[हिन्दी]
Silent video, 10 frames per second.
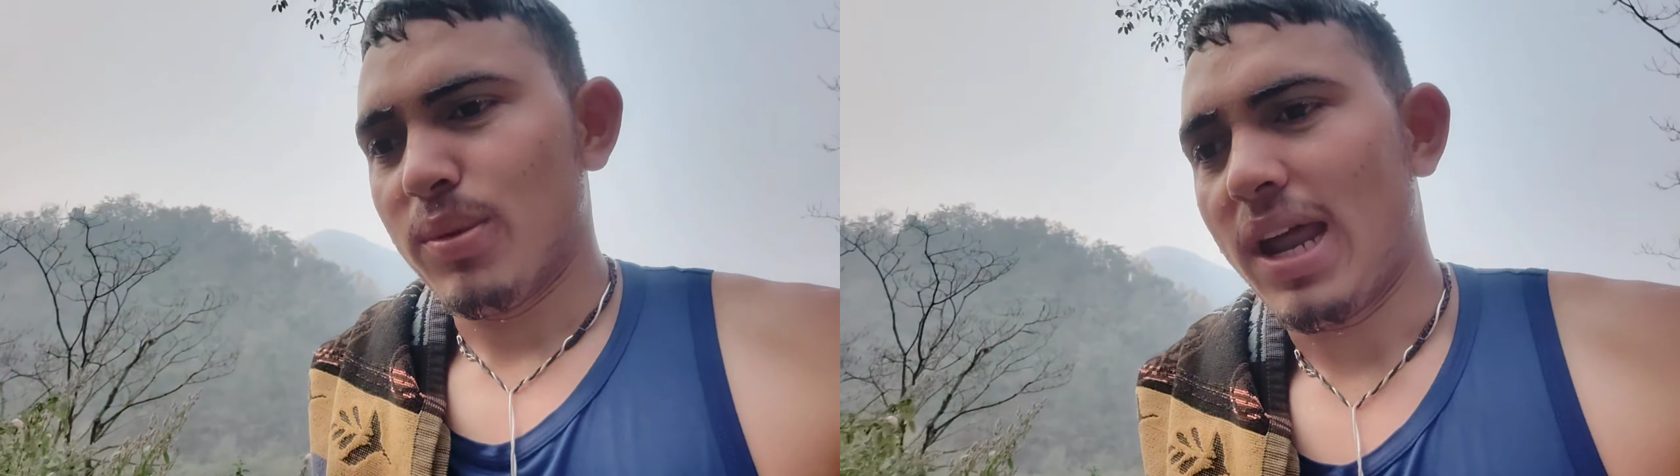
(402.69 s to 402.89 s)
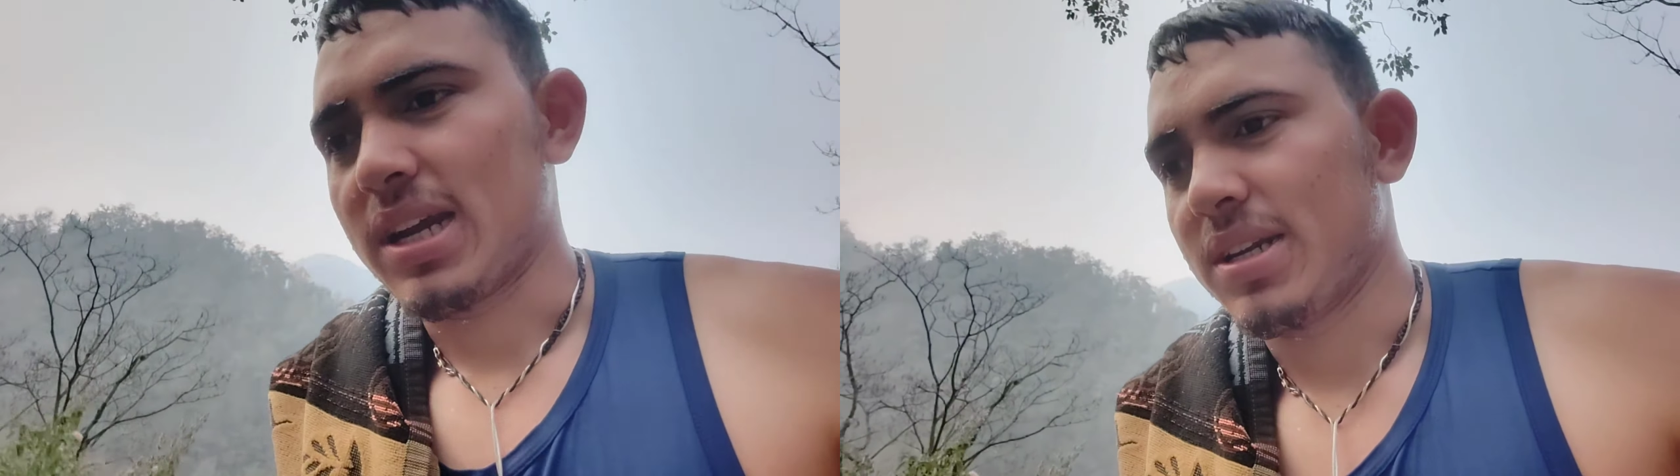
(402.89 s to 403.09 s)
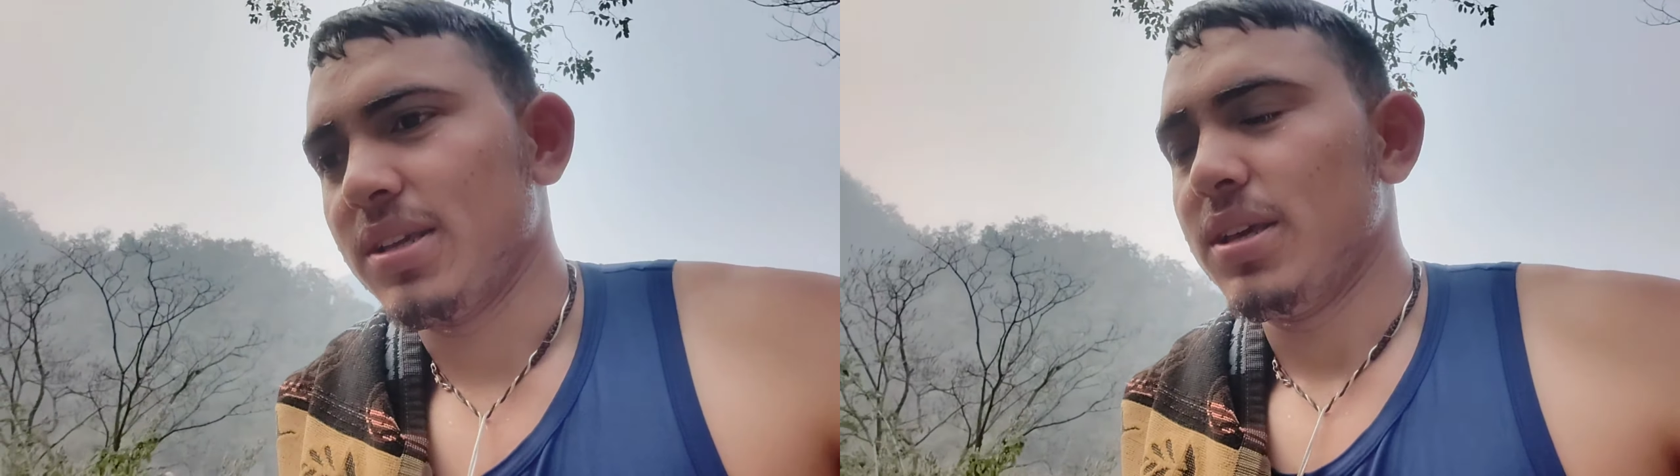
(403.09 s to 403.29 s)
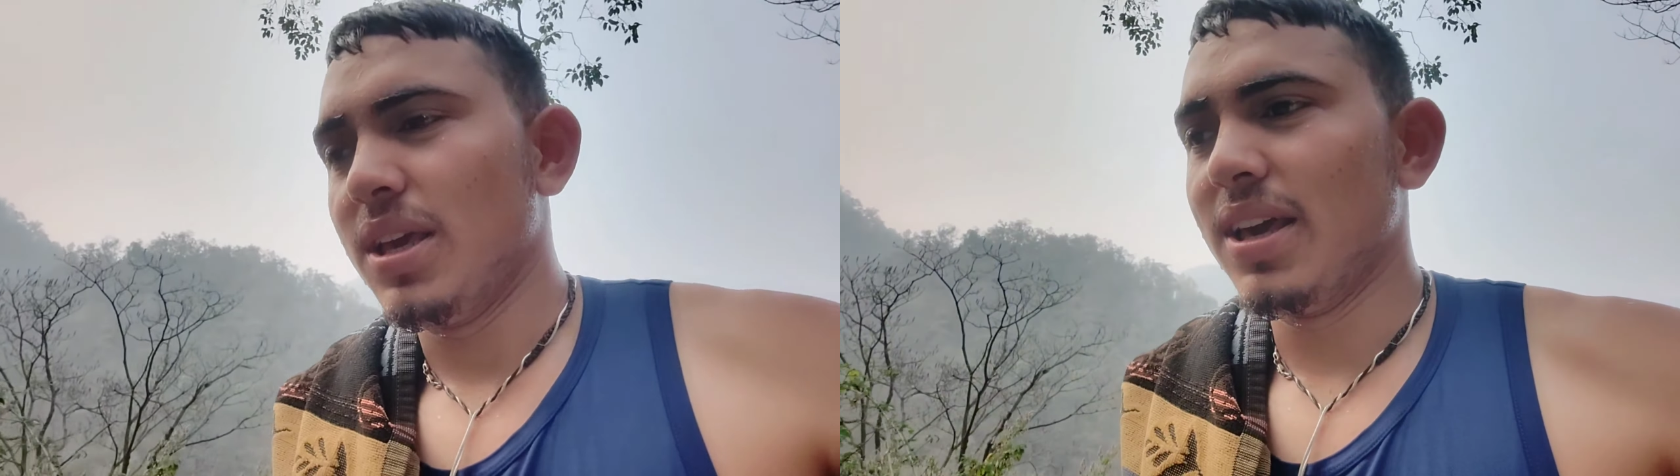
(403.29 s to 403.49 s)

ब्लैक टी